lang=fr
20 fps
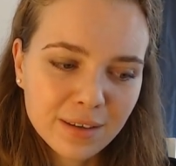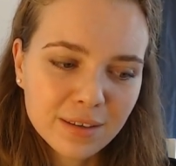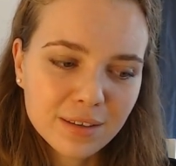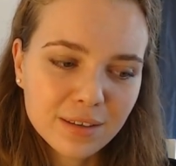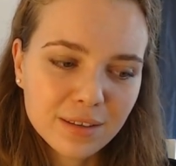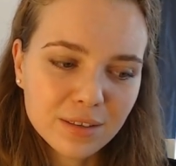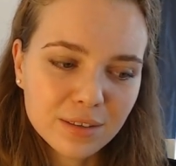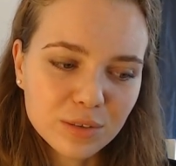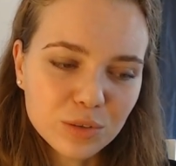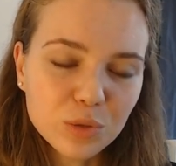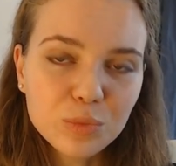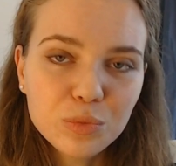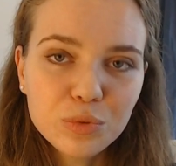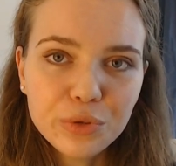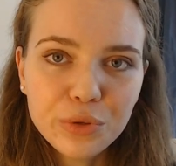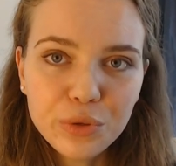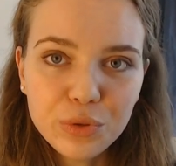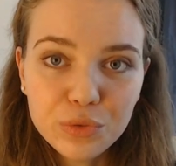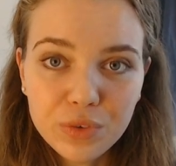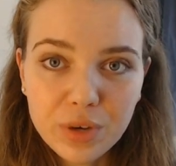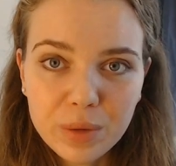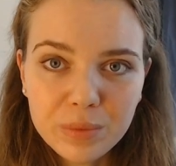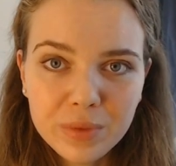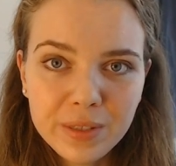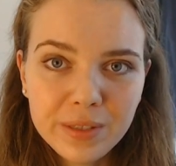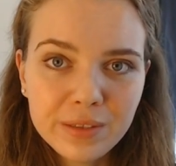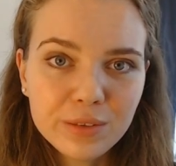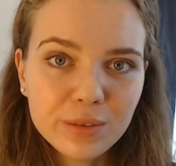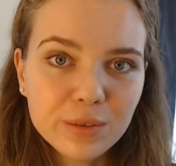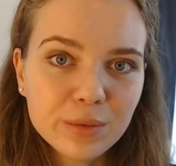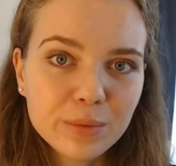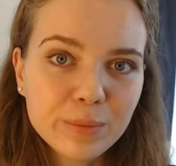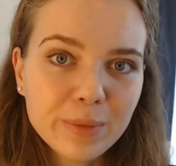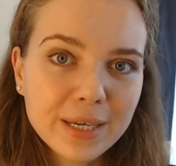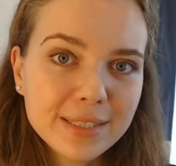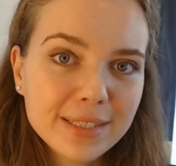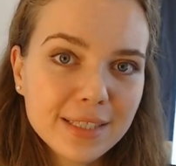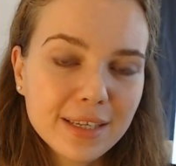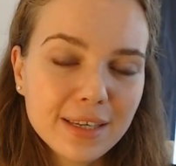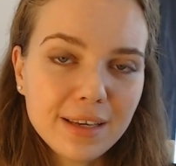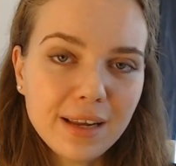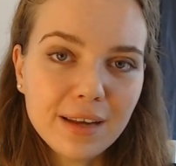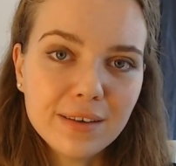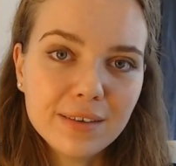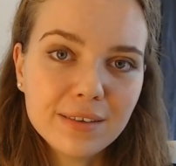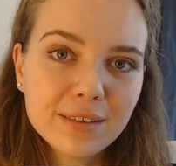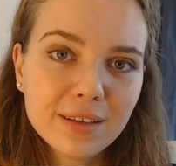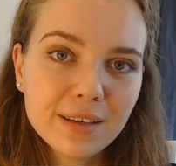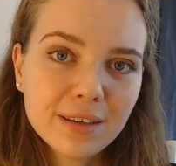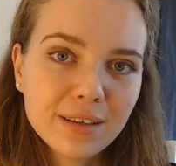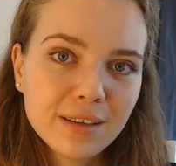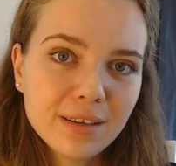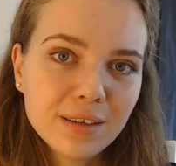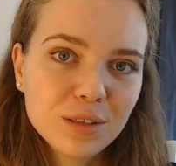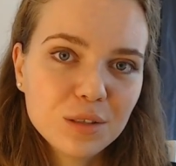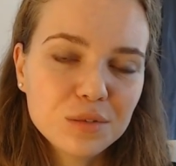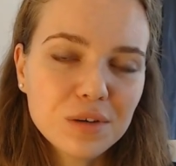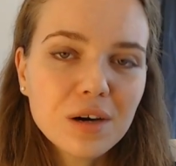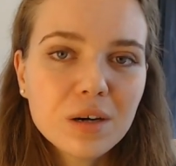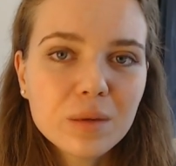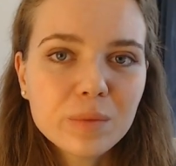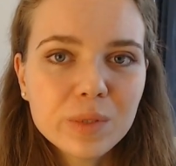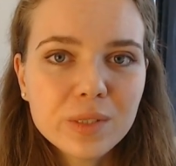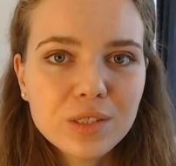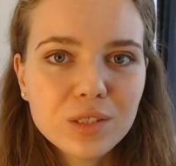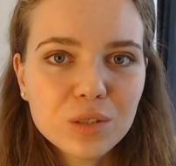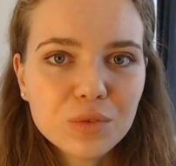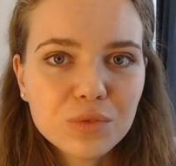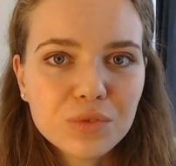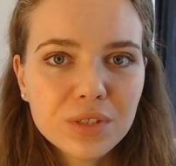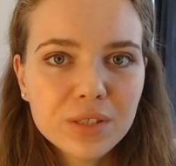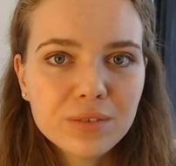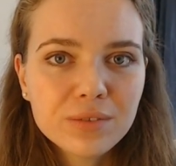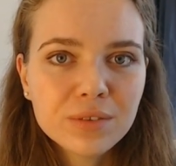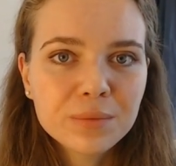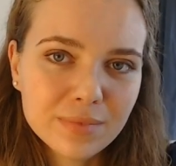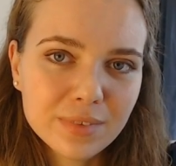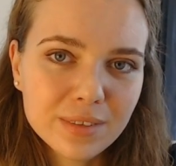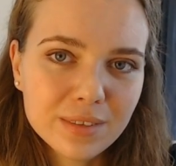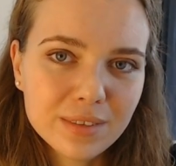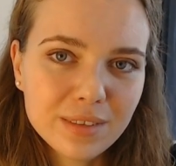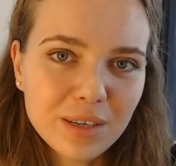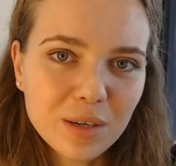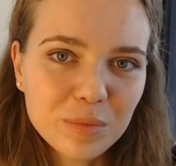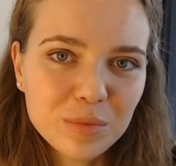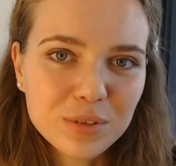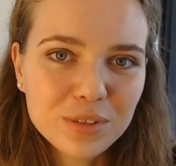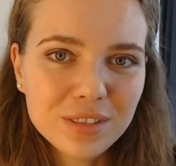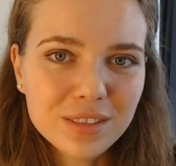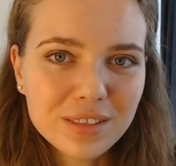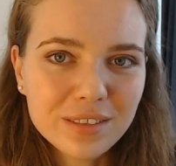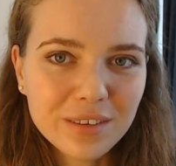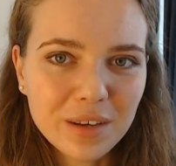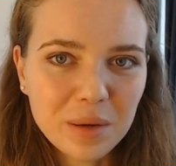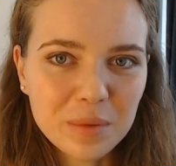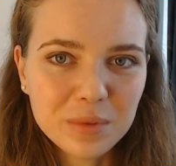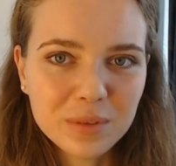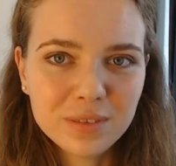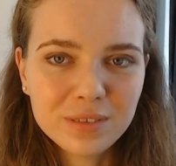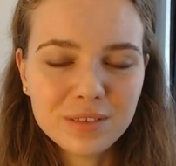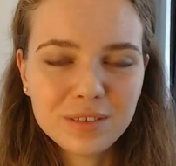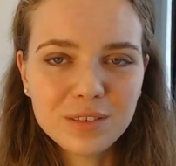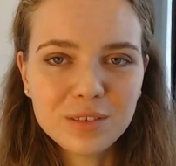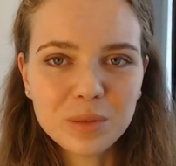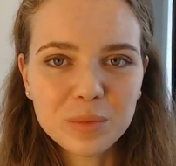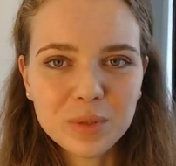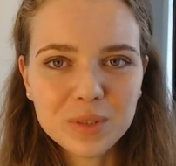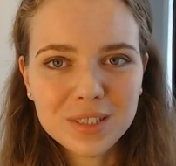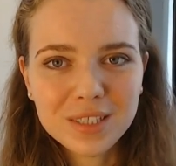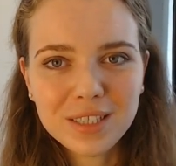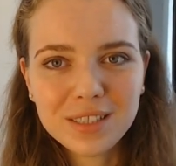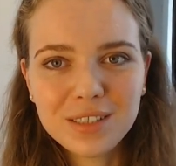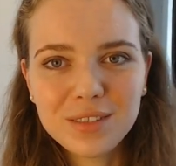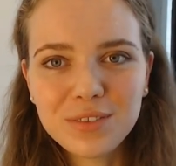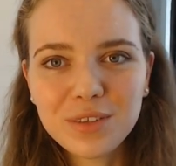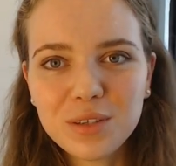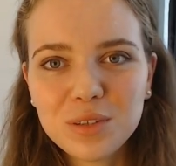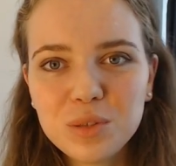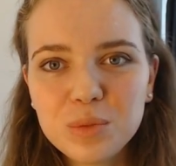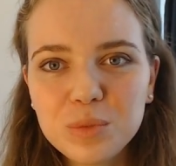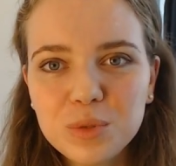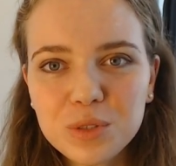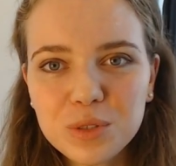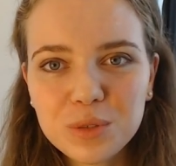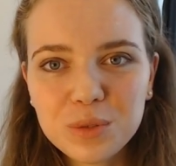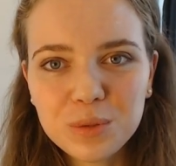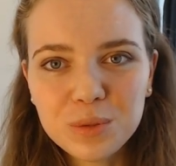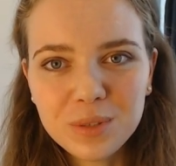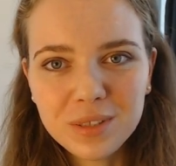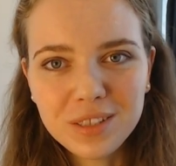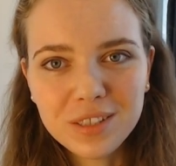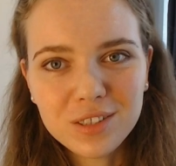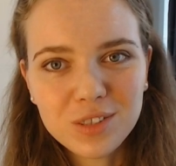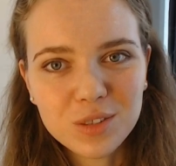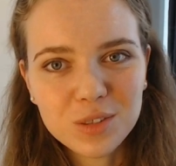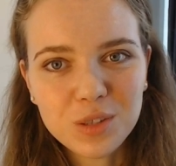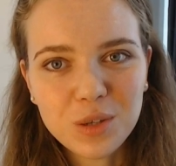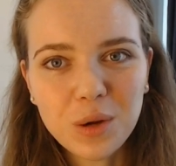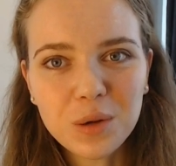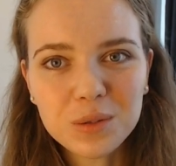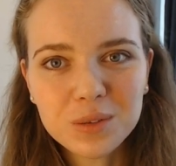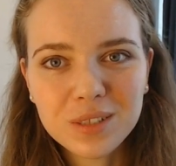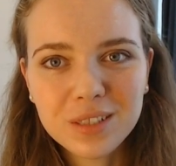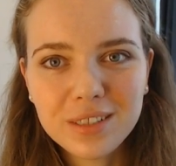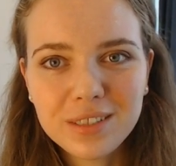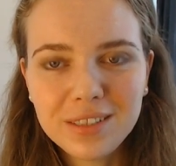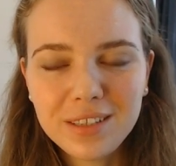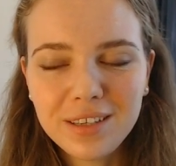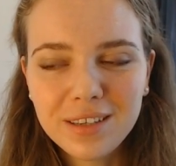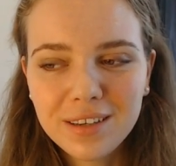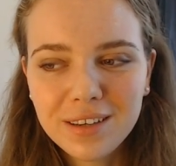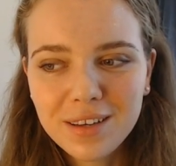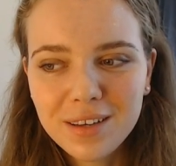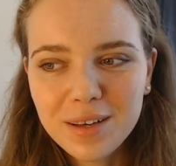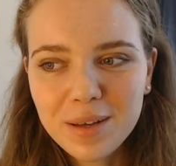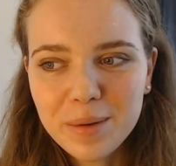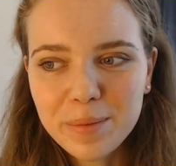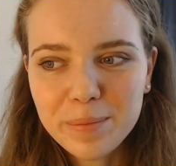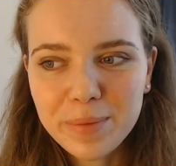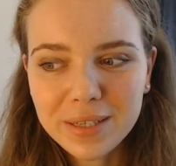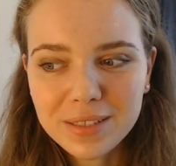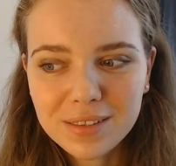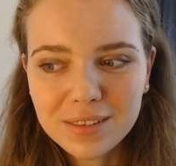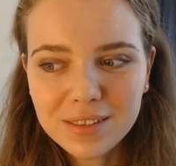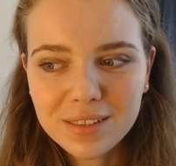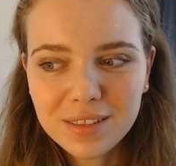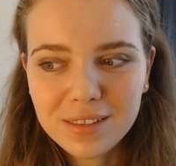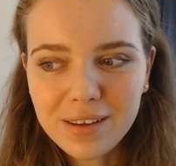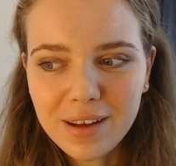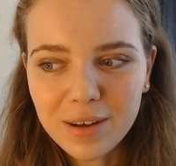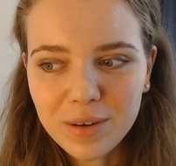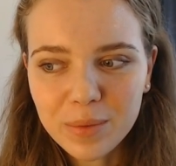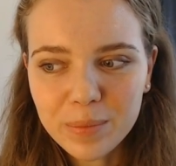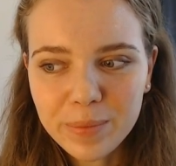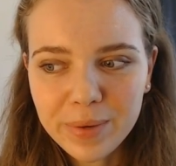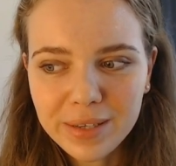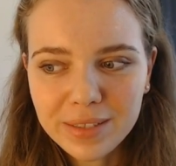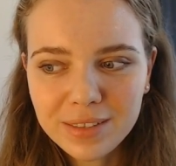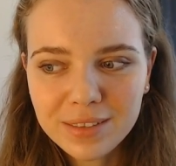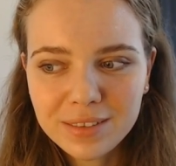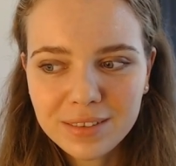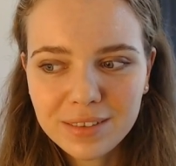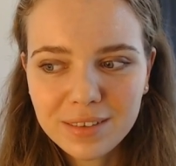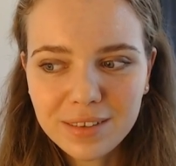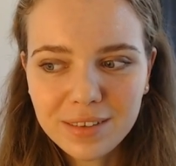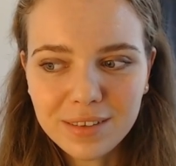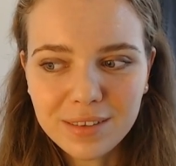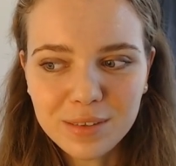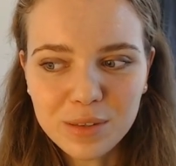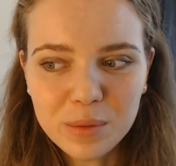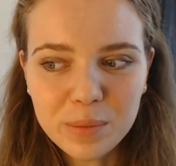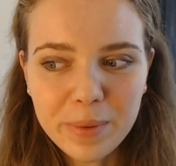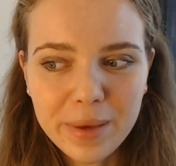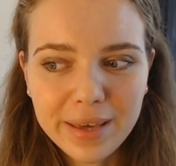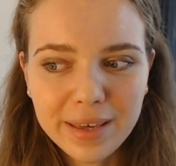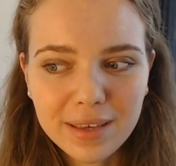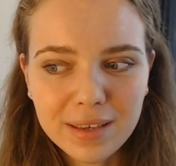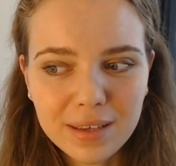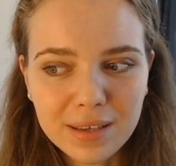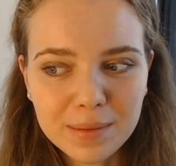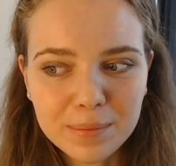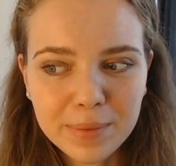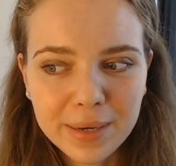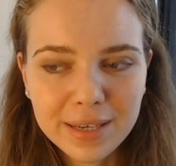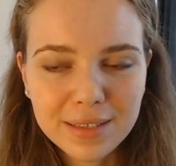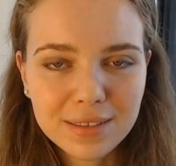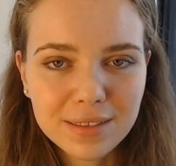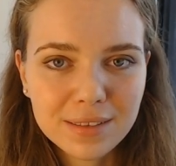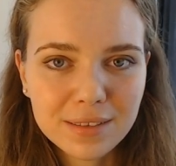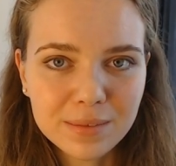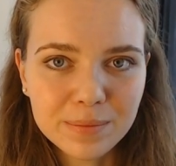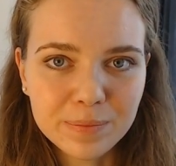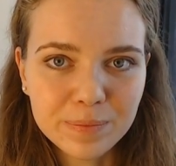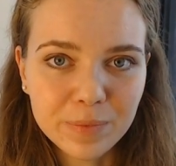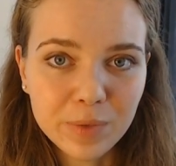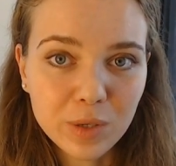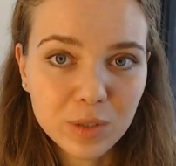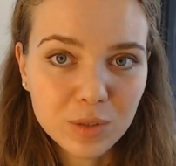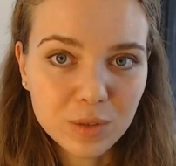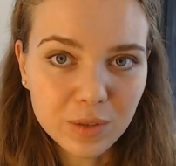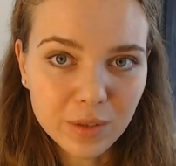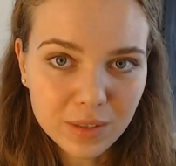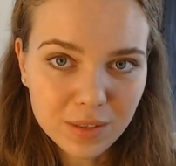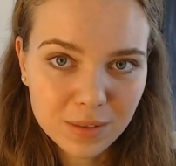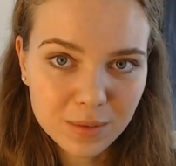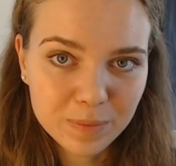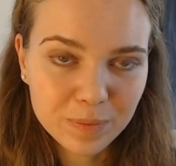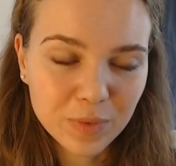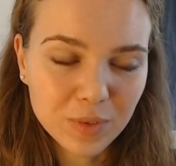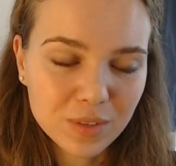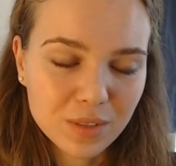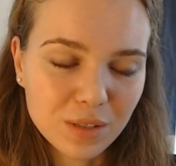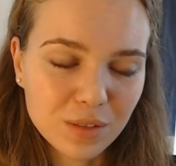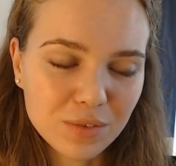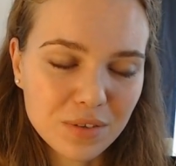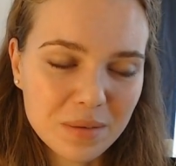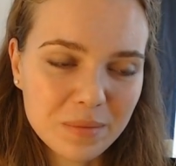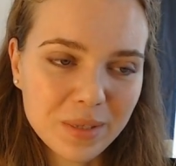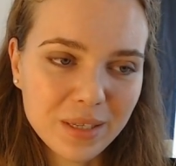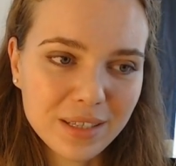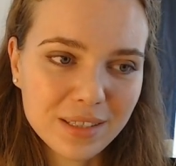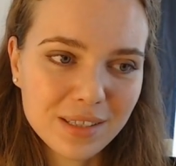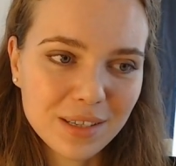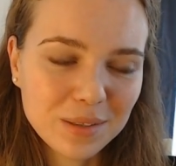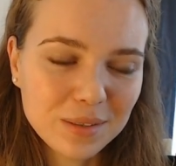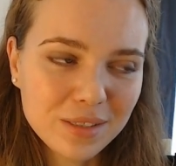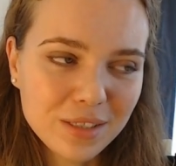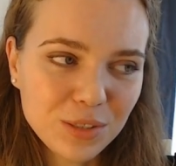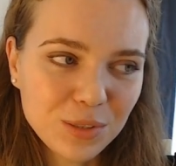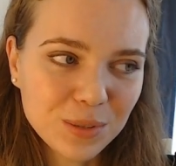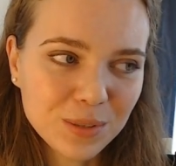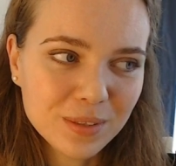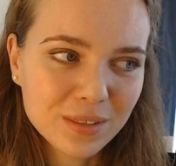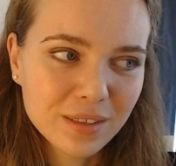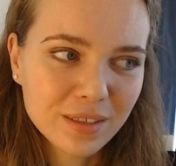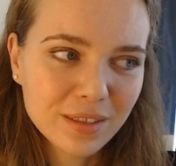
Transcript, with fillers: euh, depuis une famille, de pratiquer la langue, de voir comment les gens vivent. Là, en plus, c'était vraiment une ambiance très différente de Moscou et des gens que je rencontre ici, parce que c'était la campagne. Euh, le père est prêtre euh, orthodoxe, donc c'est une famille assez religieuse.